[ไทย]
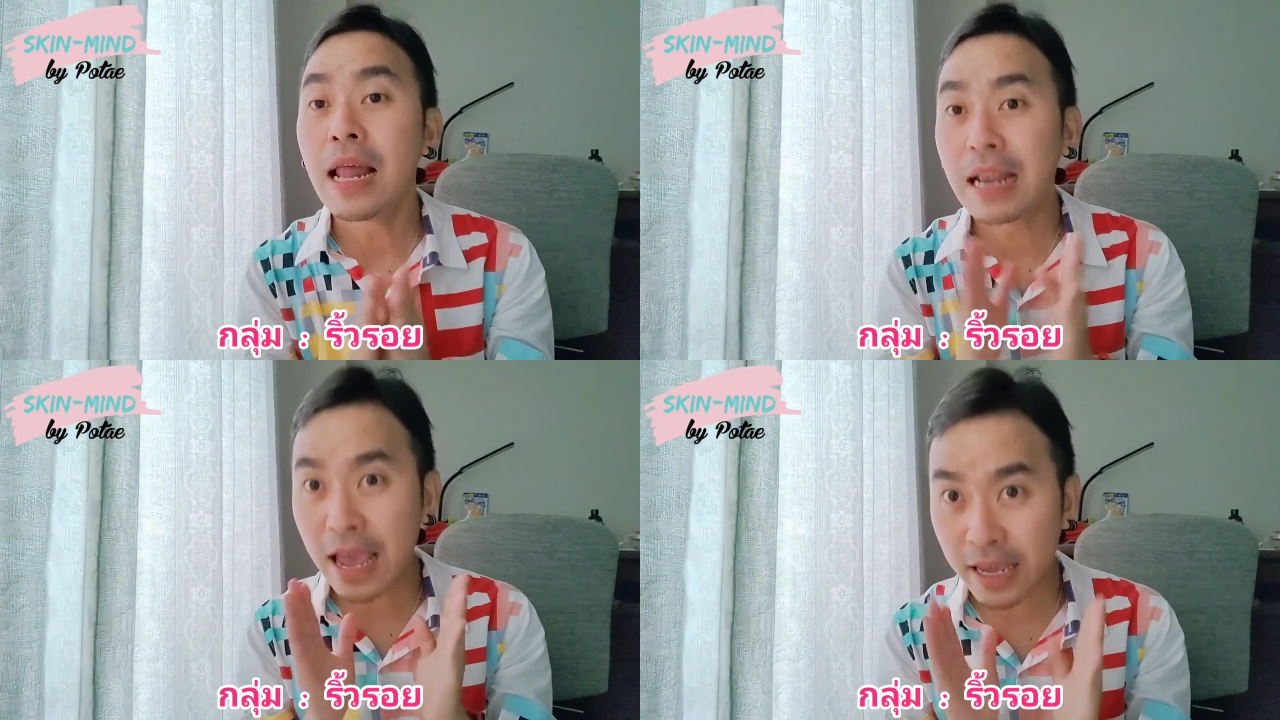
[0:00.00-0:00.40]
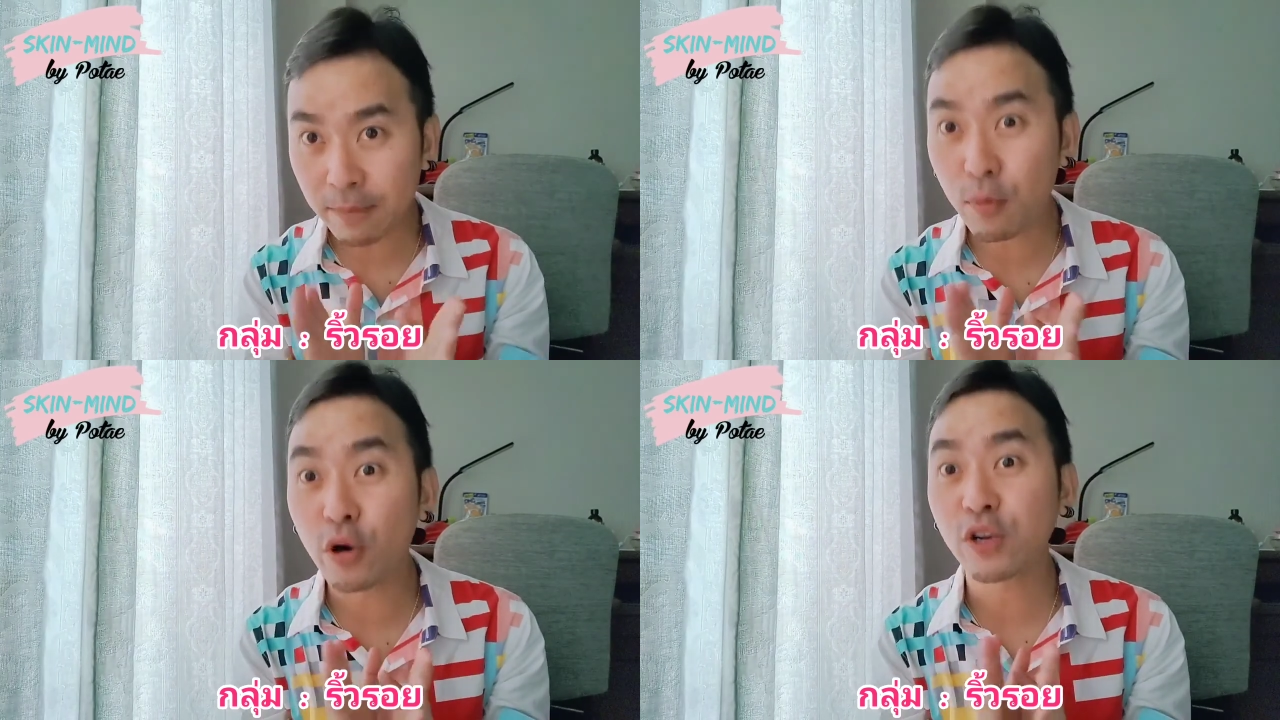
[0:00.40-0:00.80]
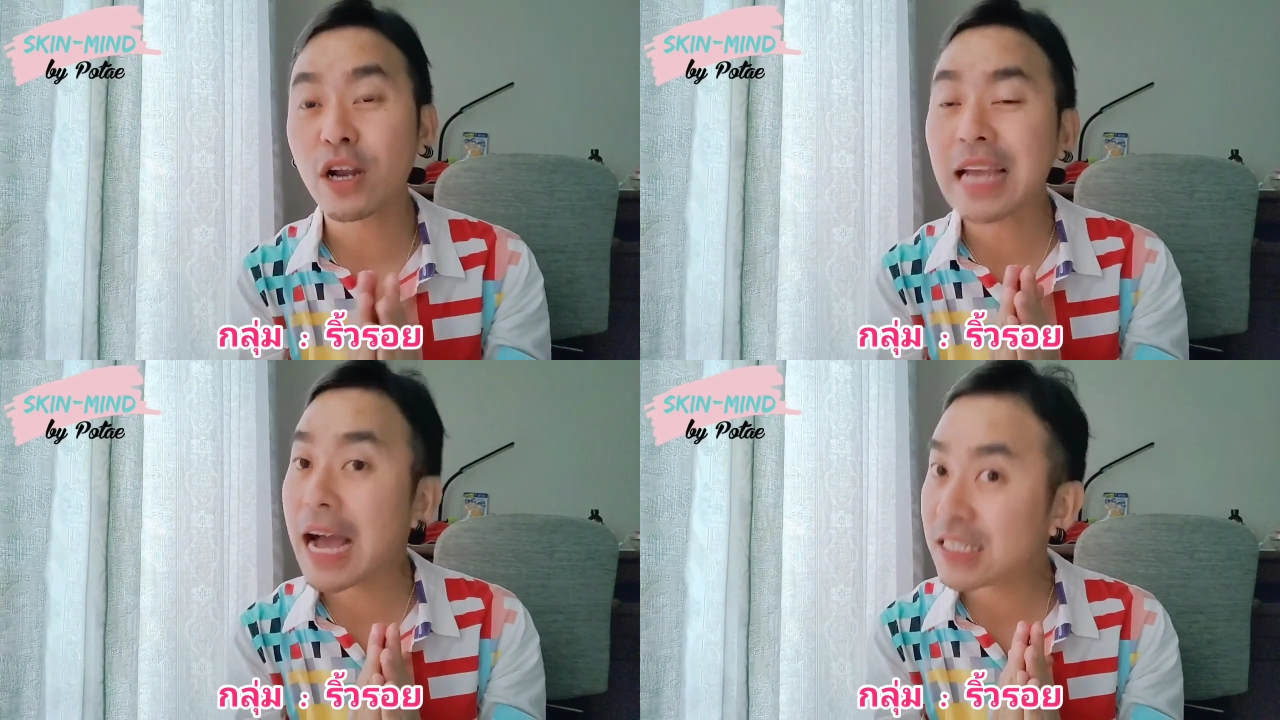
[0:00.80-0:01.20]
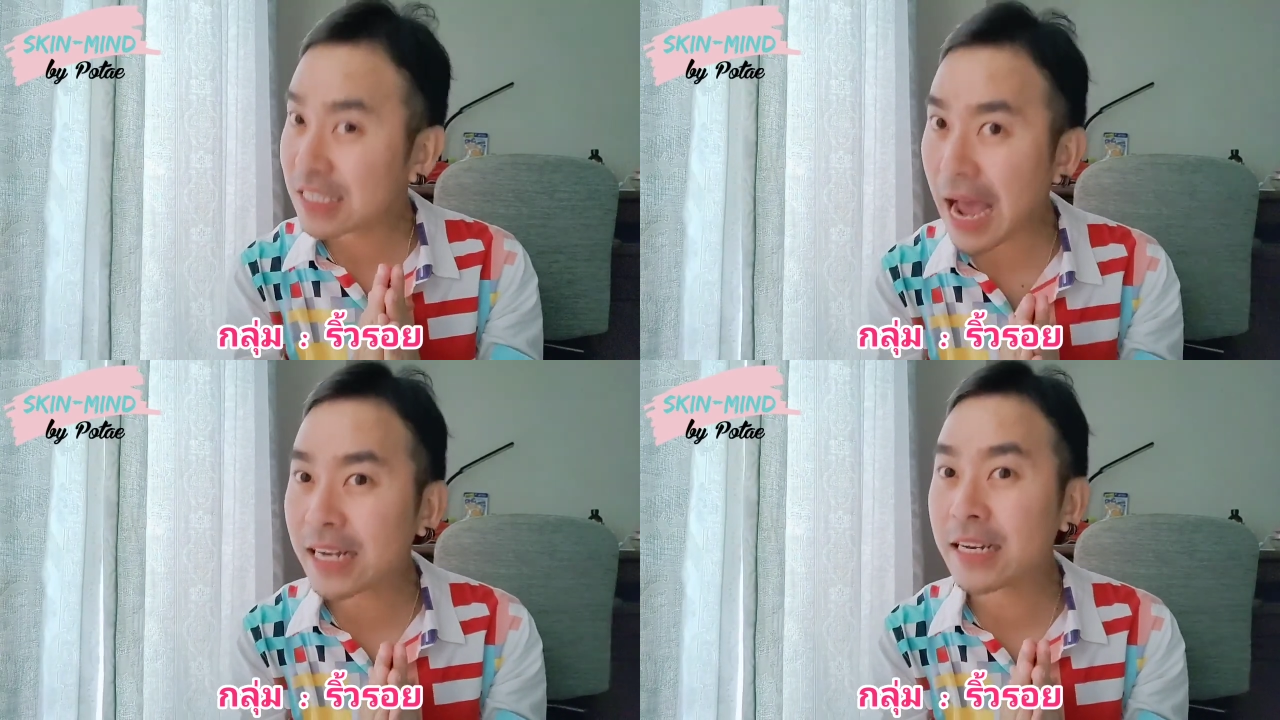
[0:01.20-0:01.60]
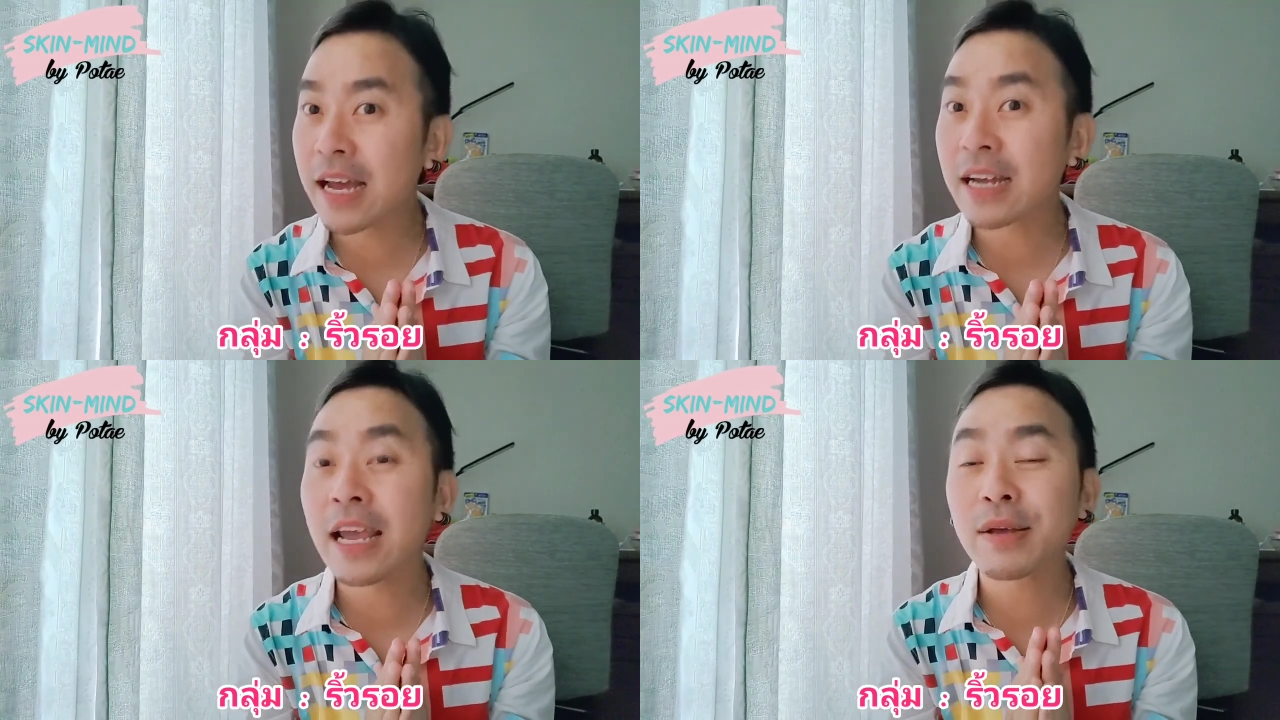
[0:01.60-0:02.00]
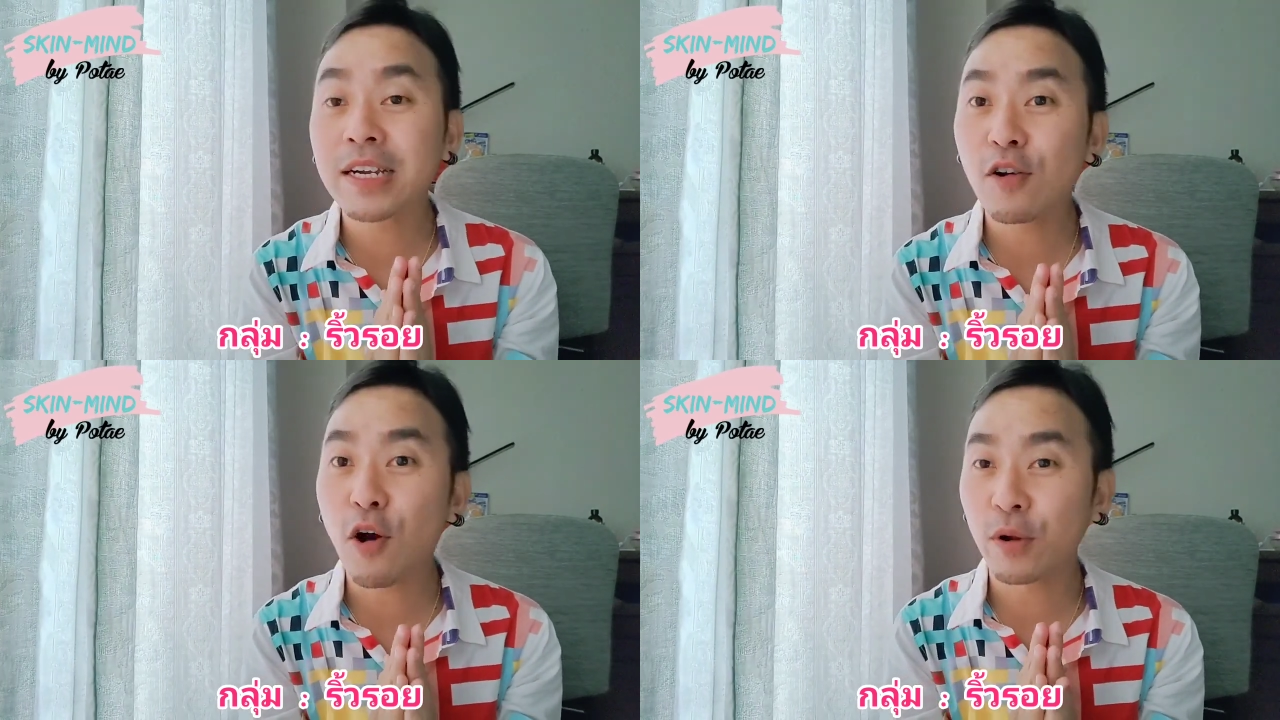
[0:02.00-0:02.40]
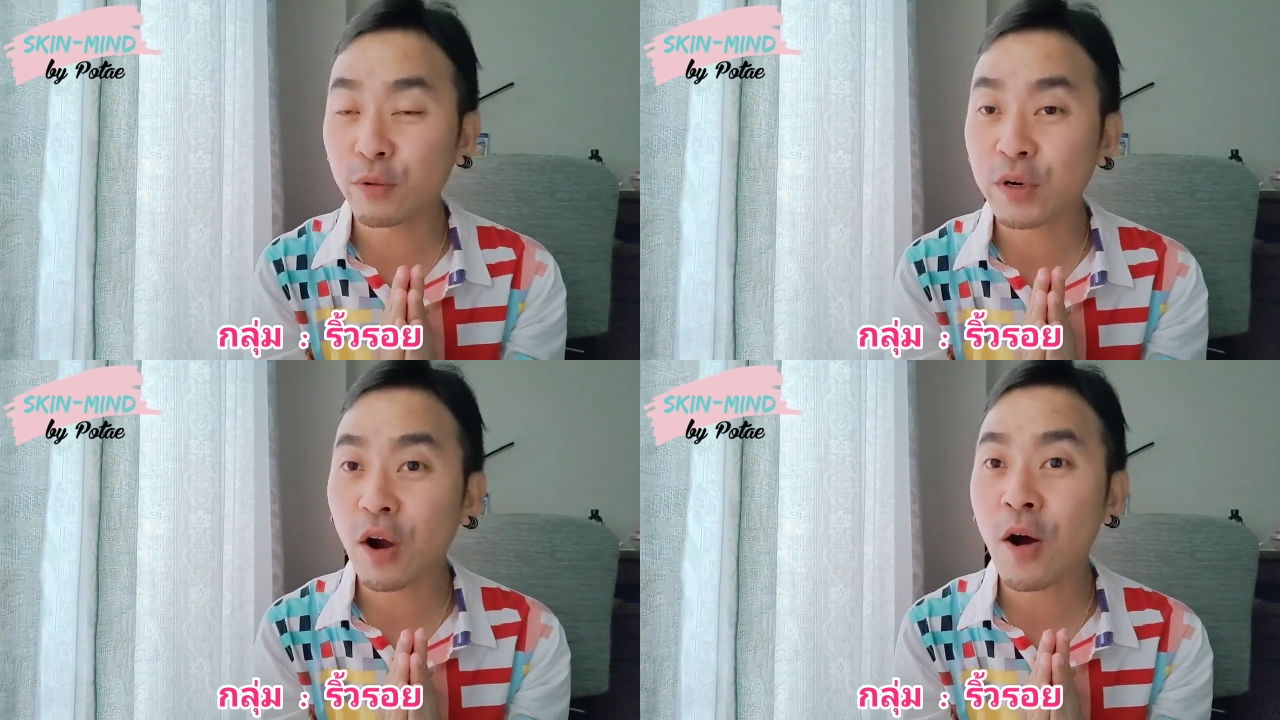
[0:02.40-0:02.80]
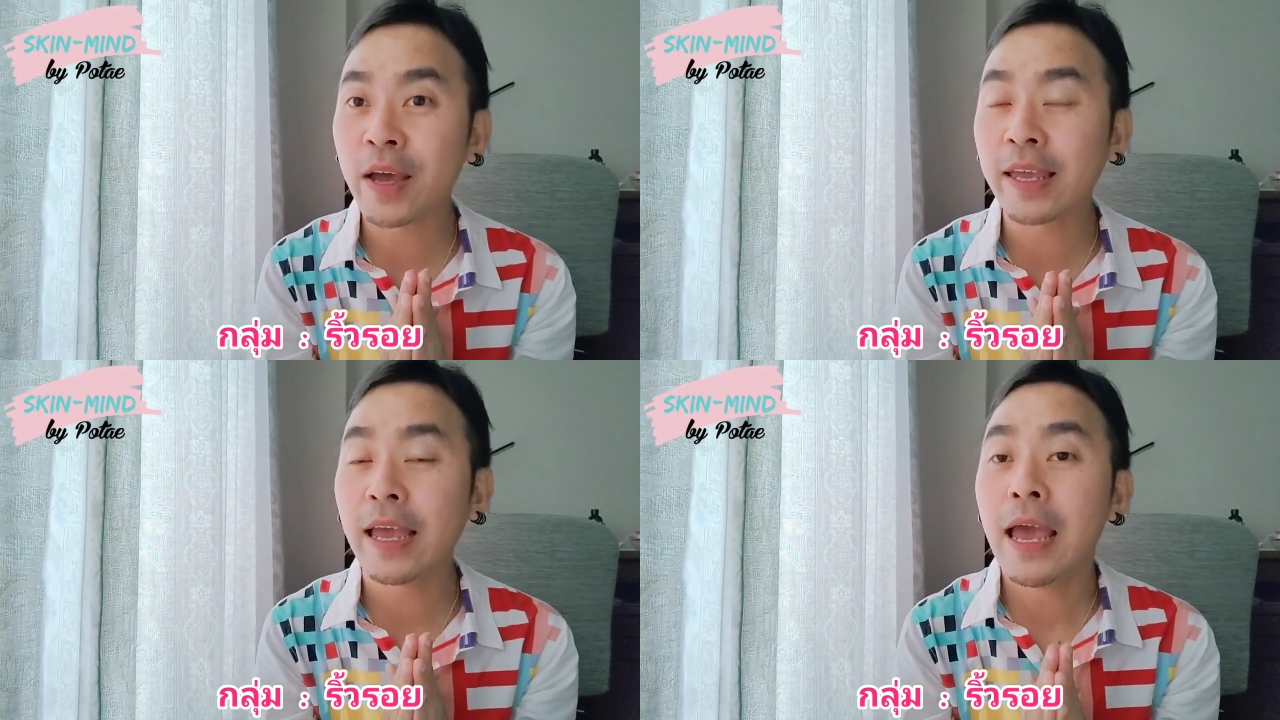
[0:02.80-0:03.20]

และเห็นผลค่อนข้างชัดนะในเรื่องของริ้วรอย